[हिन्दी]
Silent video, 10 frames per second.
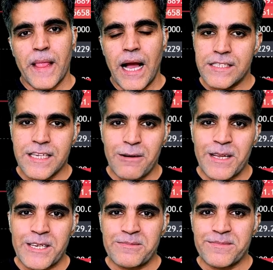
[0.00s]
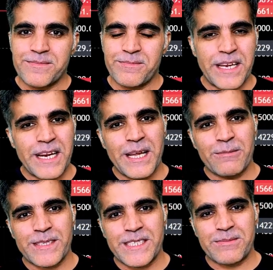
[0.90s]
अस्सलाम वालेकुम मेरा नाम
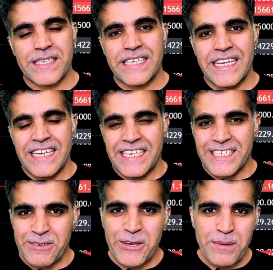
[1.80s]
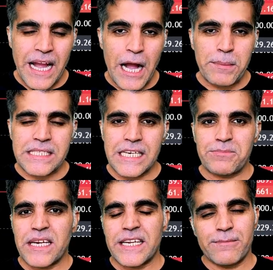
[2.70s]
कदस भट्ट इस वीडियो में आपके साथ
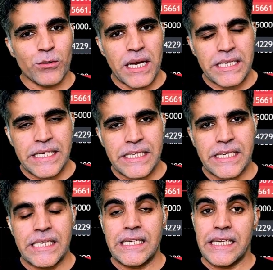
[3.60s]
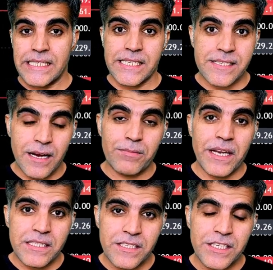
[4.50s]
मैं क्रिप्टो मार्केट की लेटेस्ट
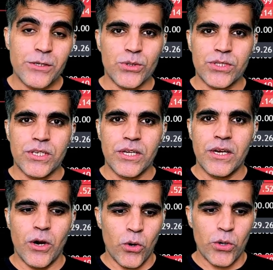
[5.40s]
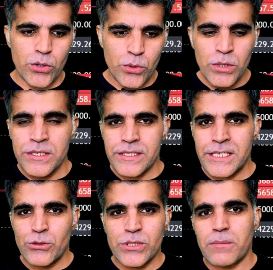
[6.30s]
अपडेट्स न्यूज़ और उन
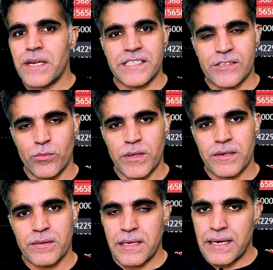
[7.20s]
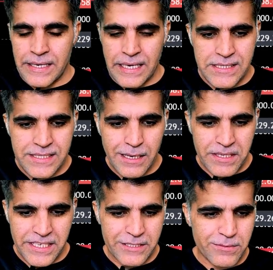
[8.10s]
न्यूज़ अपडेट्स के ऊपर मेरा एनालिसिस आपकी
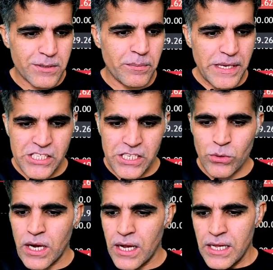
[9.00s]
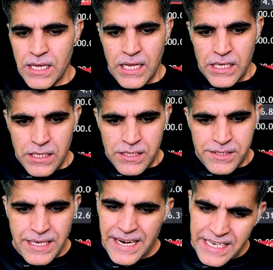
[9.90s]
खिदमत में पेश करूंगा
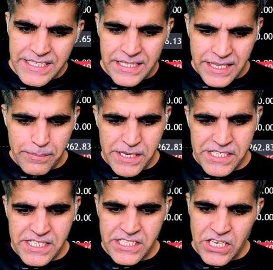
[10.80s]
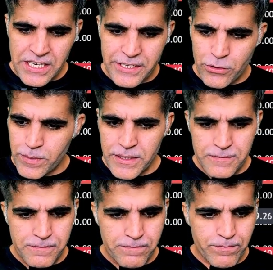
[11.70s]
डायरेक्ट जाते हैं बीटीसी के चार्ट के ऊपर
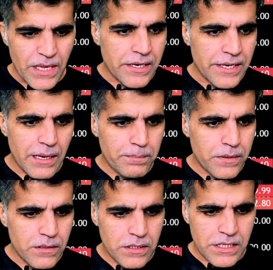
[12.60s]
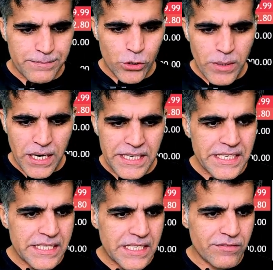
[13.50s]
अगर आप क्रिप्टो मार्केट
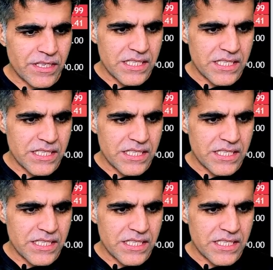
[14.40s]
की तरफ नज़र